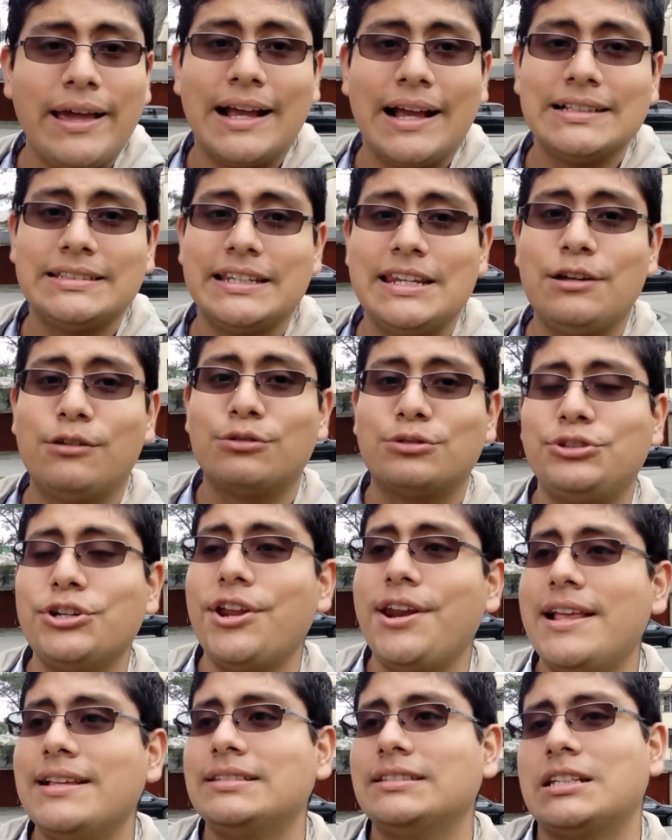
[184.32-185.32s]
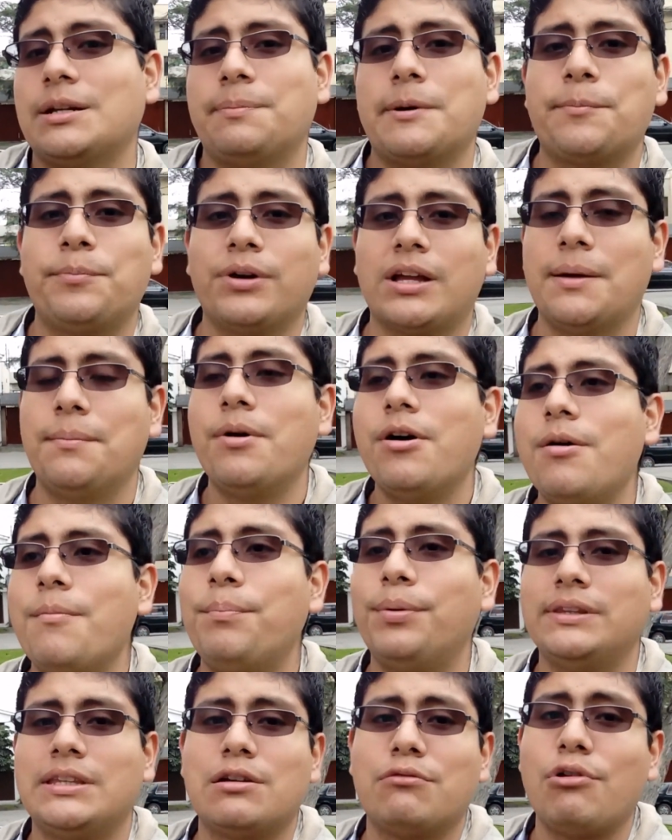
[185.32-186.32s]
Pueden hacer incursiones, atrapar Pokémon,
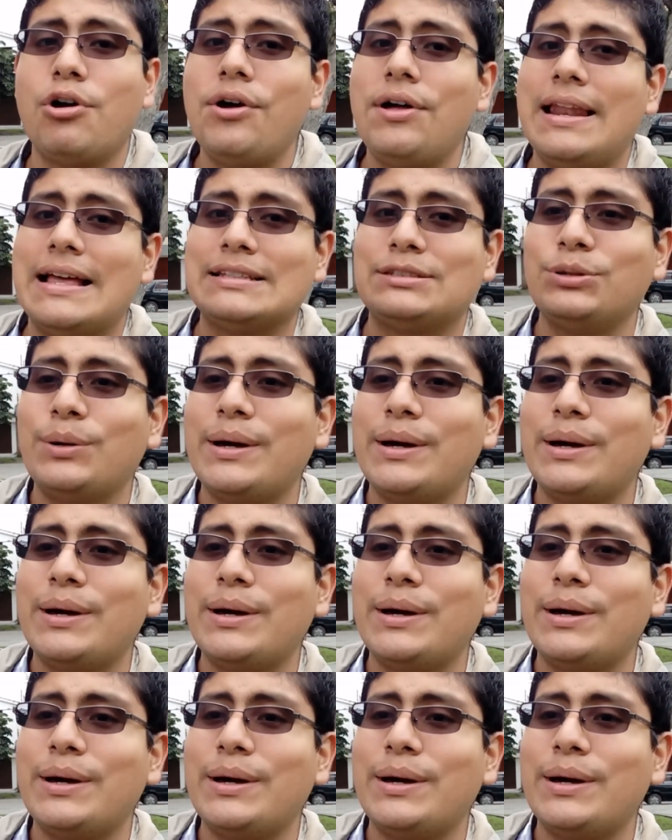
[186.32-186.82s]
poner huevo de la